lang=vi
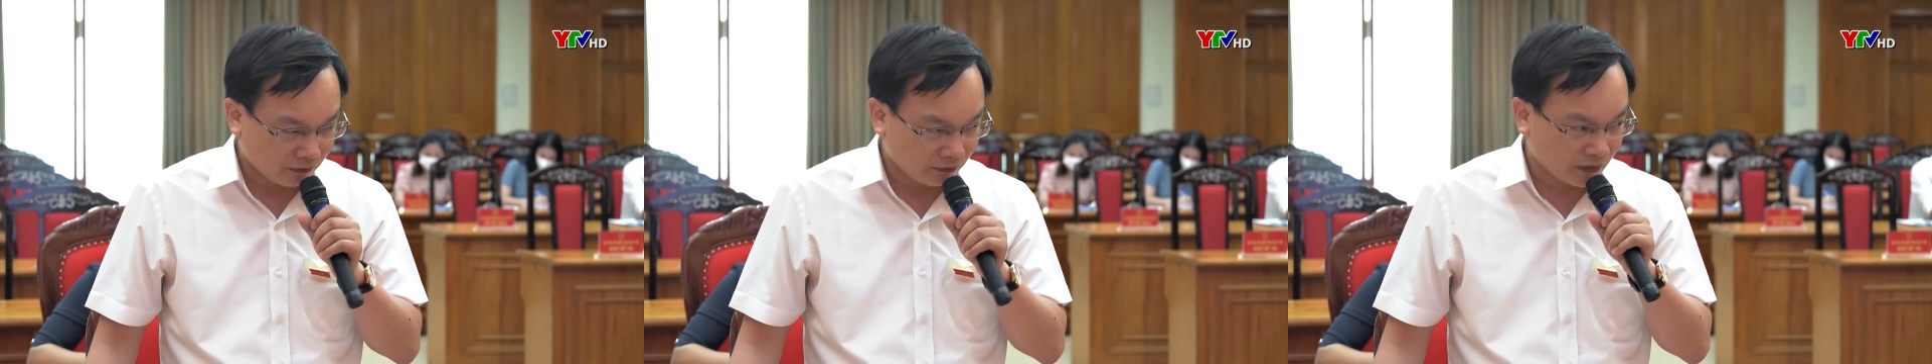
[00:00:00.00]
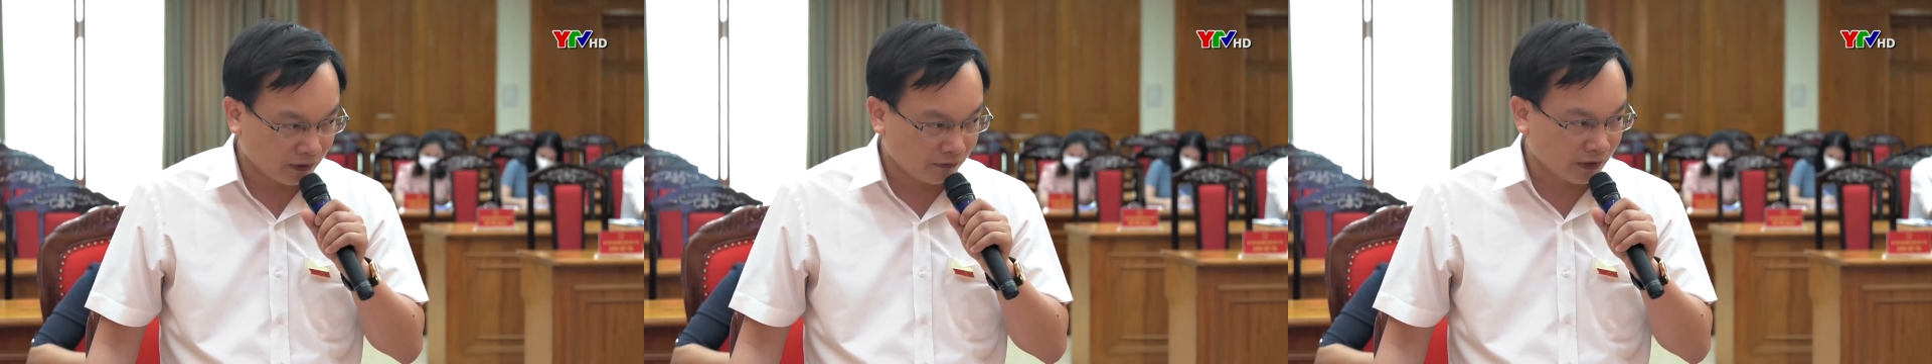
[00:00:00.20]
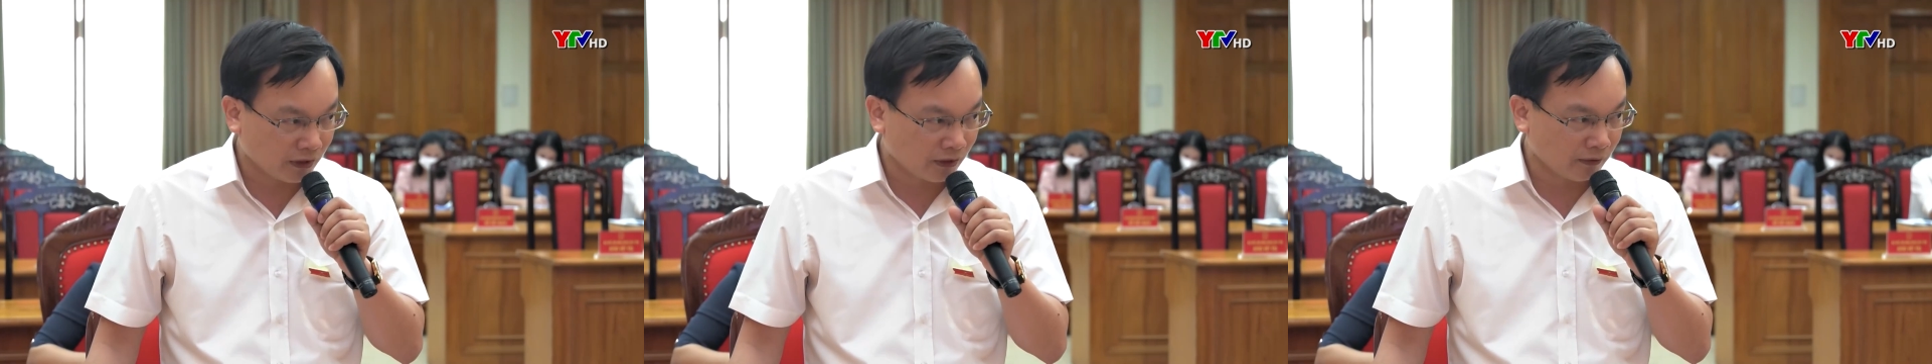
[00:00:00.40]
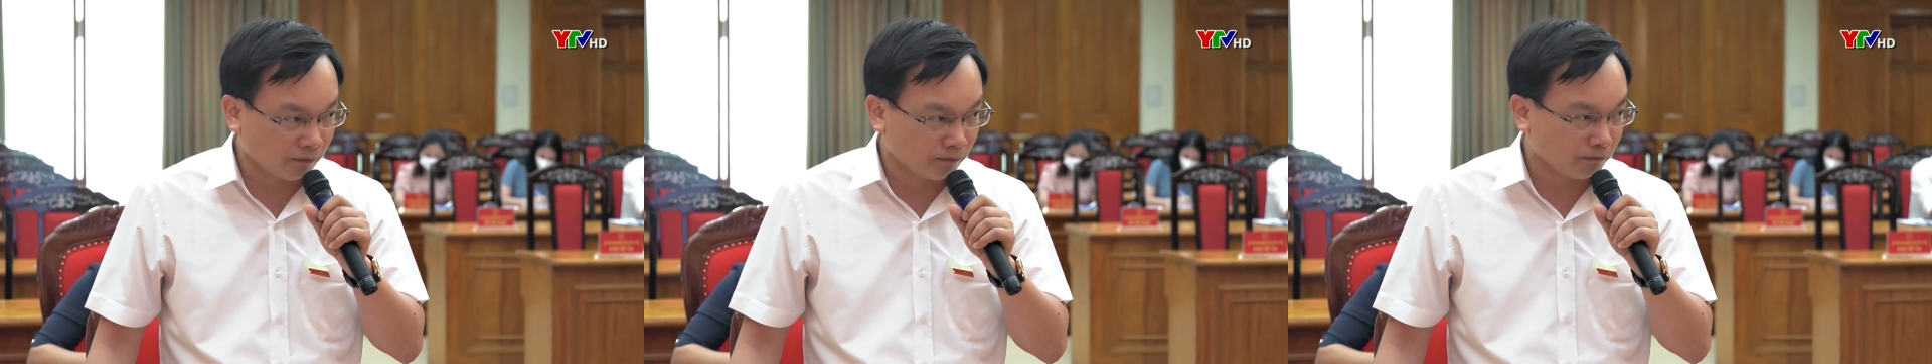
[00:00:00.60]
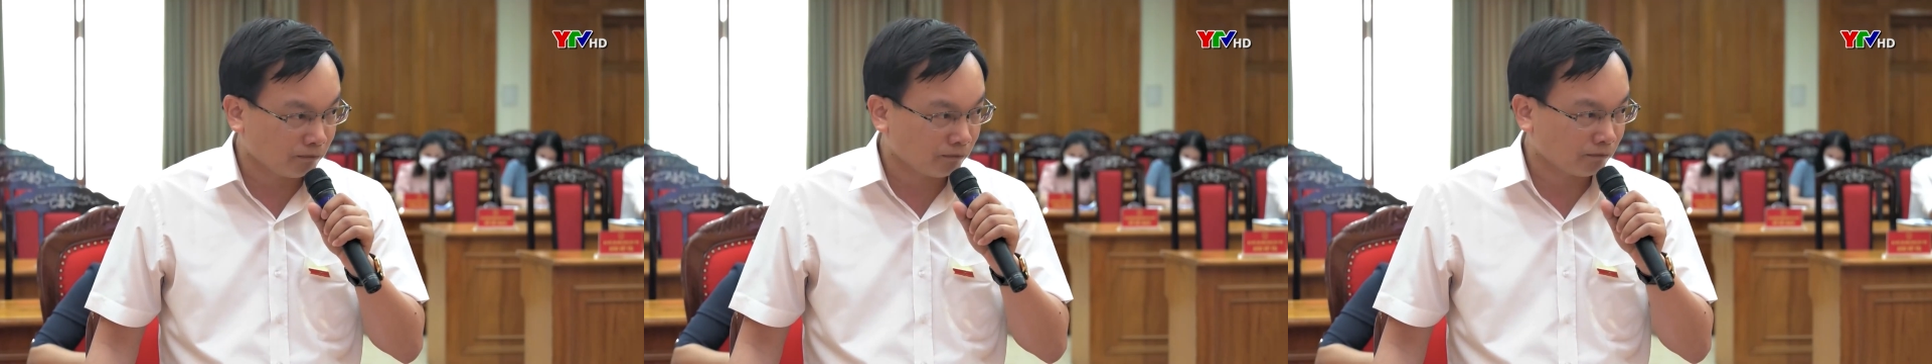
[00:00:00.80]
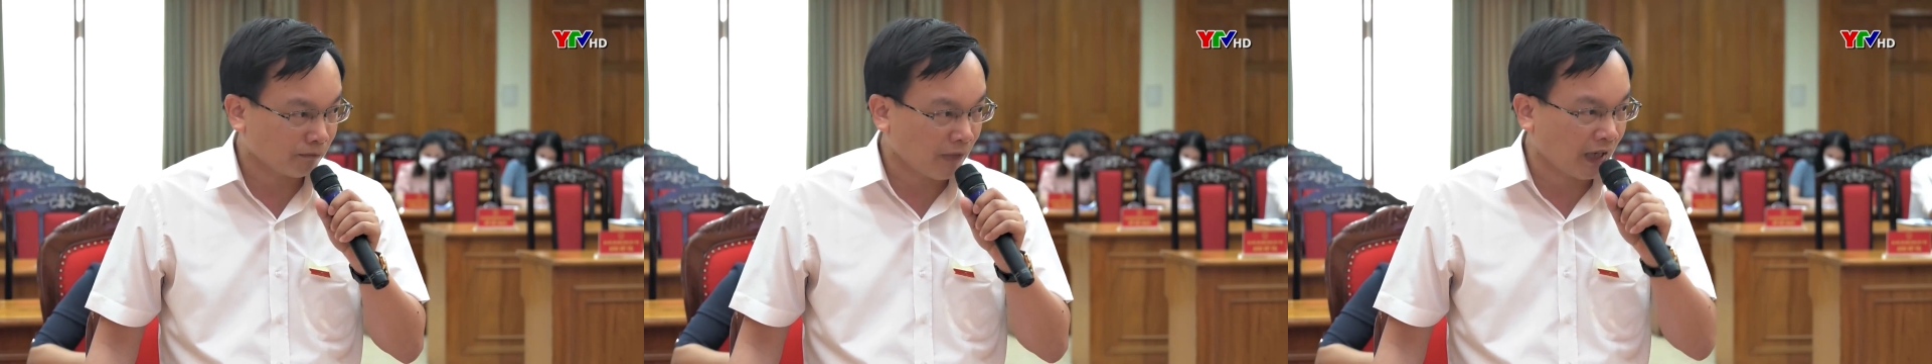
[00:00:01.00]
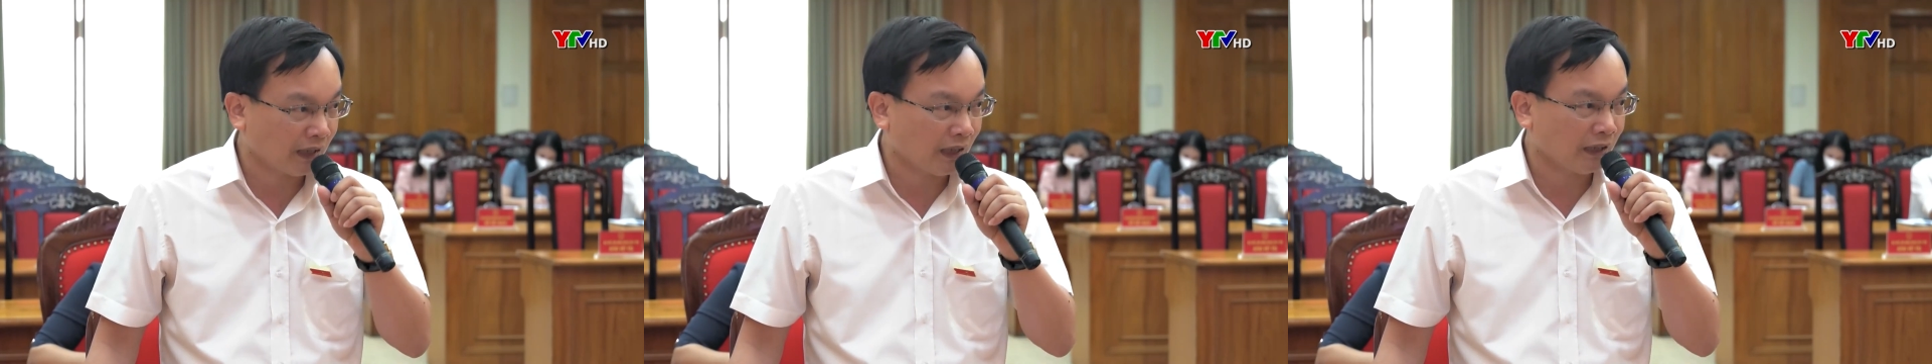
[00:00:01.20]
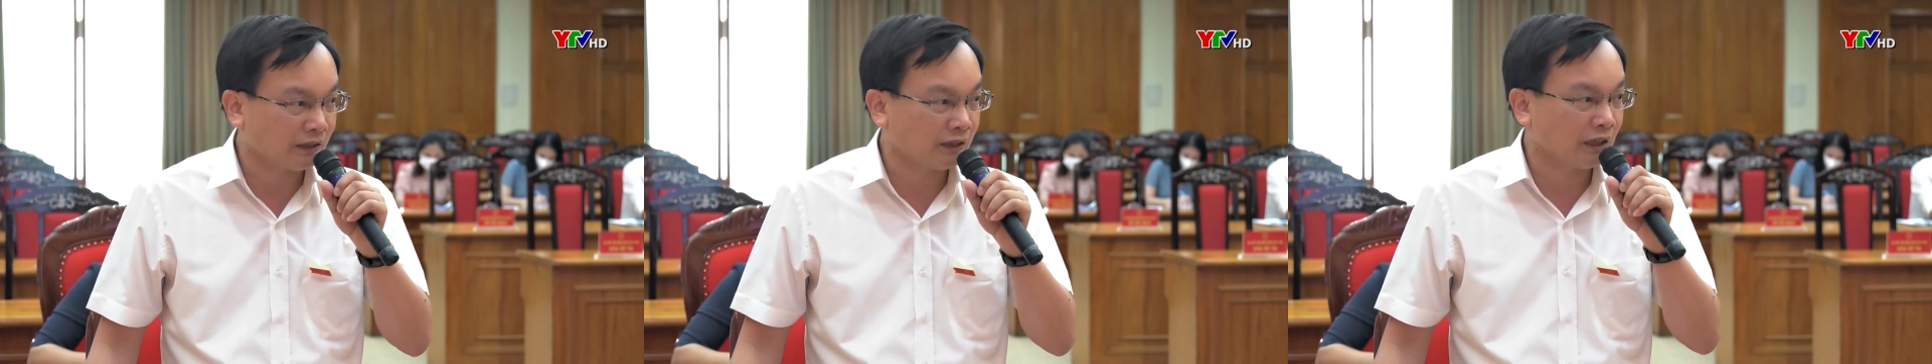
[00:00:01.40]
với với
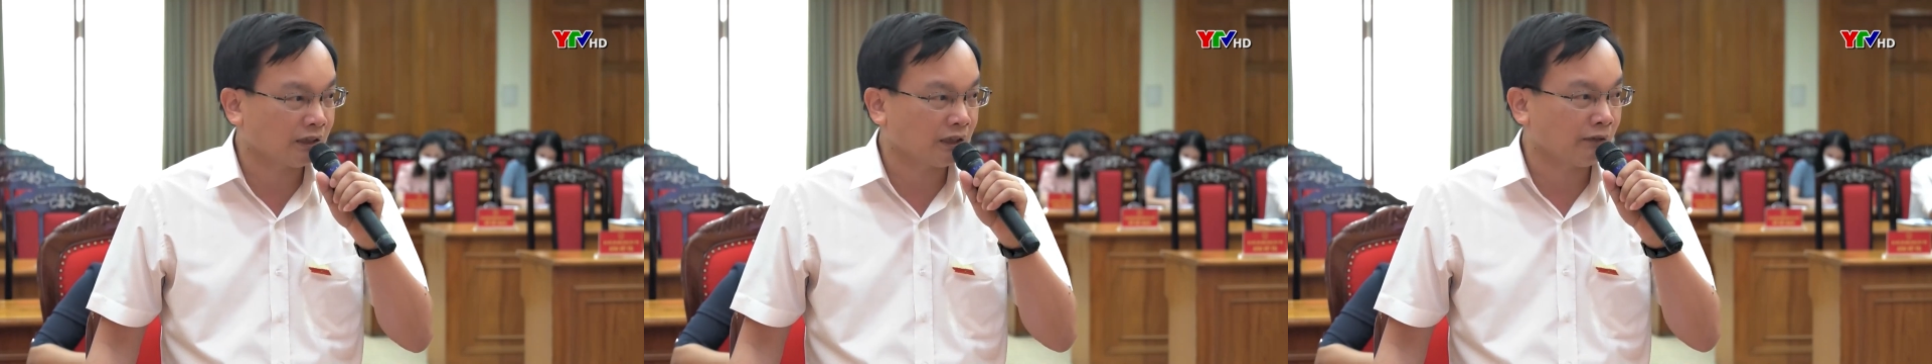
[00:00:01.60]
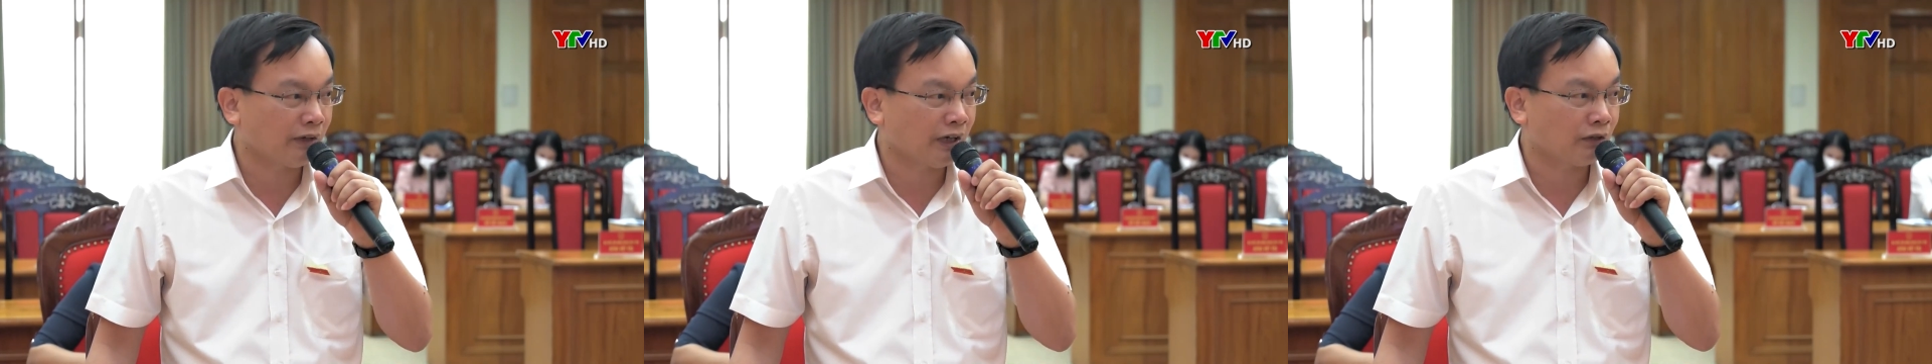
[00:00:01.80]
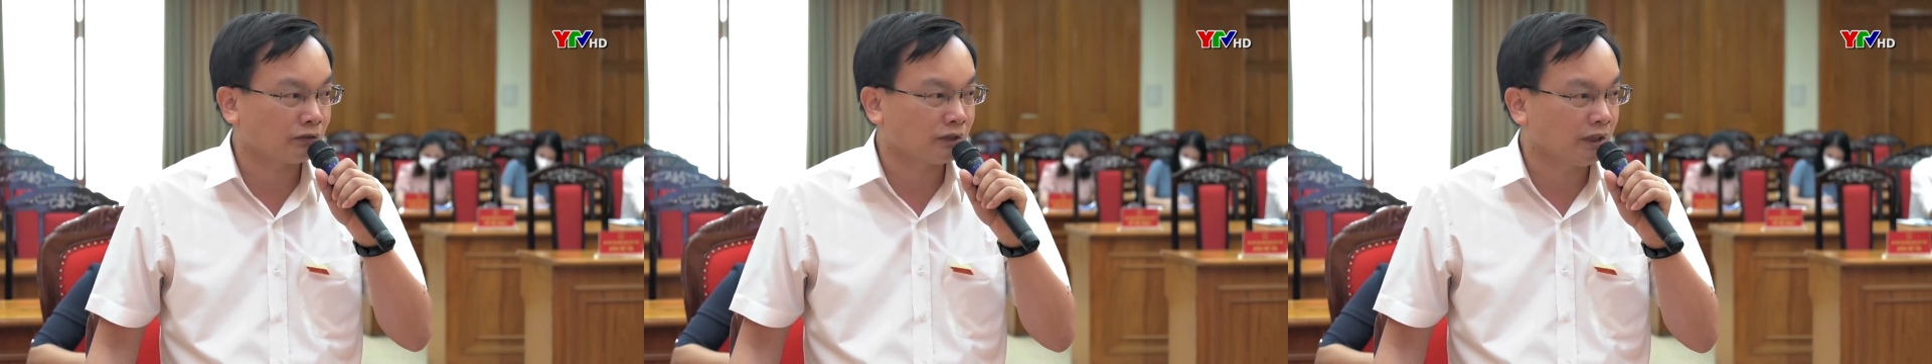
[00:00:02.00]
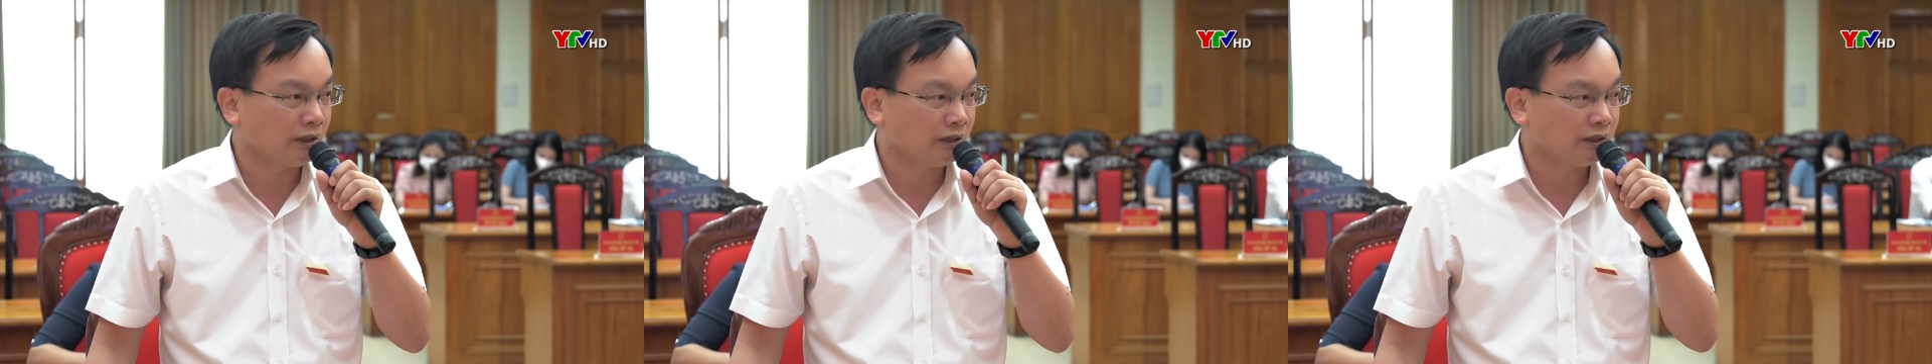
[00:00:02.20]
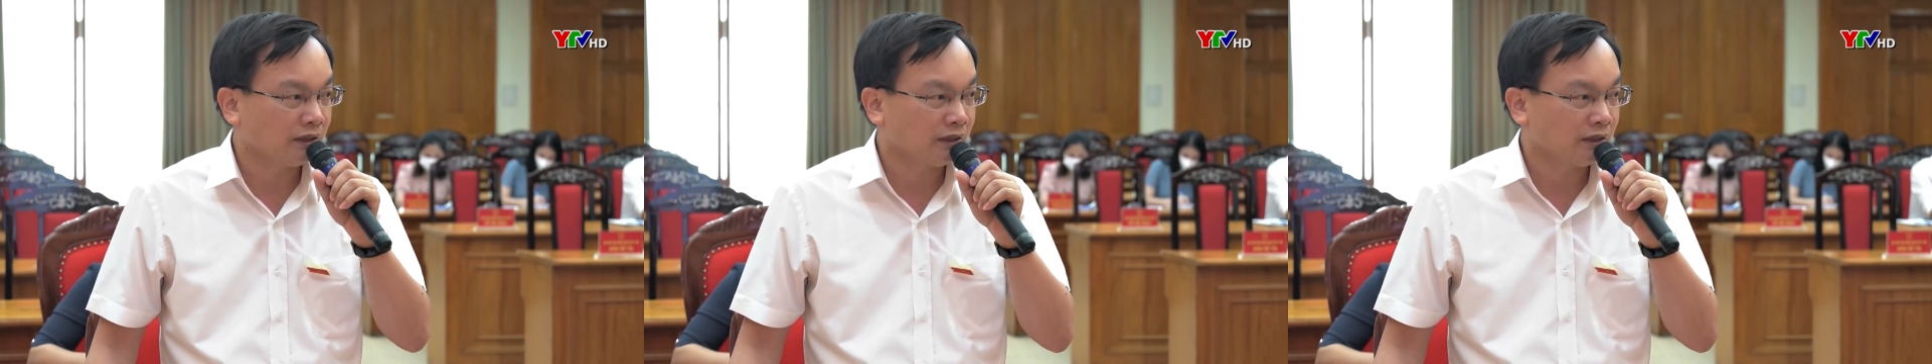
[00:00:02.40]
ban đại diện cha mẹ học sinh